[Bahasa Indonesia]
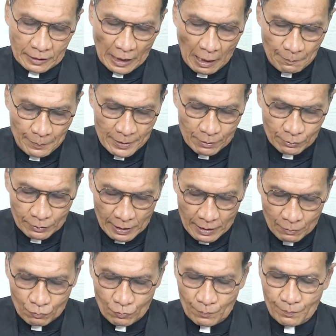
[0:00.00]
Tapi
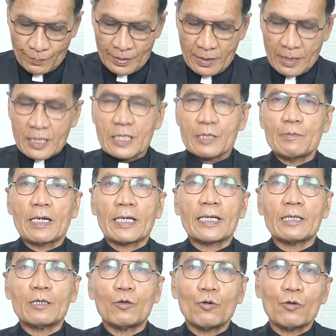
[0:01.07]
saudaraku,
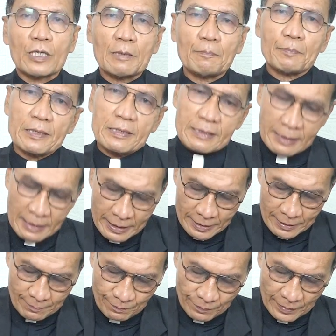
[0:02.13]
sebagai orang
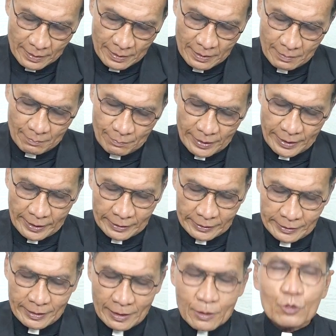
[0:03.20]
percaya, mereka
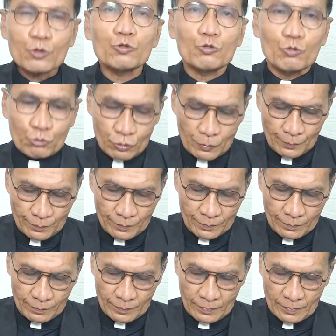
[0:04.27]
tidak surut.
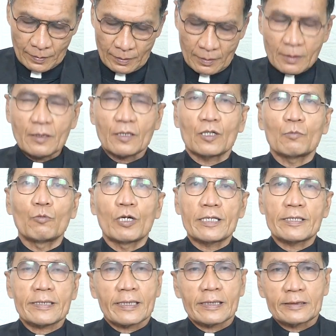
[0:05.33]
Kalau
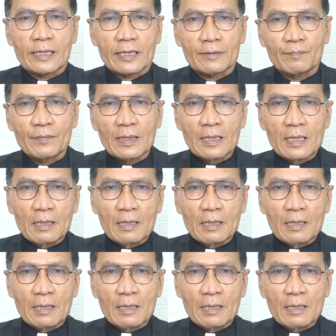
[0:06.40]
boleh saya katakan,